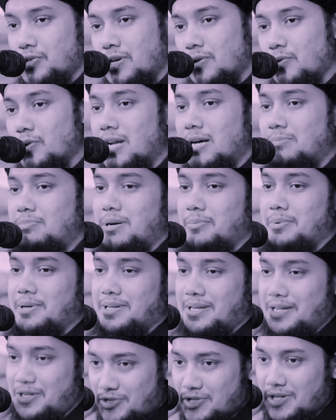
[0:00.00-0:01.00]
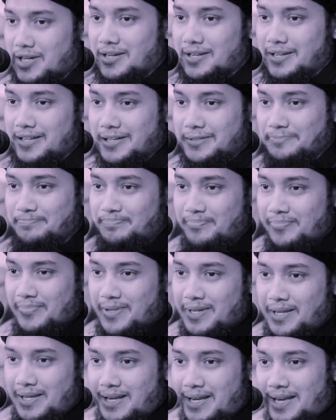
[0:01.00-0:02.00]
শুয়ে গোনা পাবেন ইনশাআল্লাহ
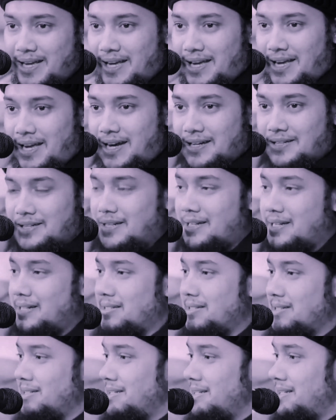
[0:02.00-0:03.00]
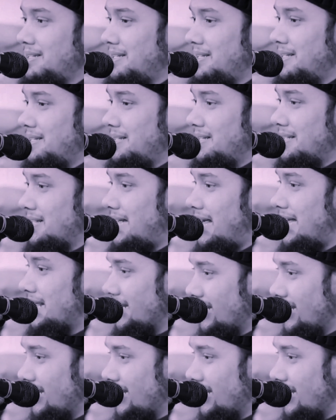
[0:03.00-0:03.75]
একটা গান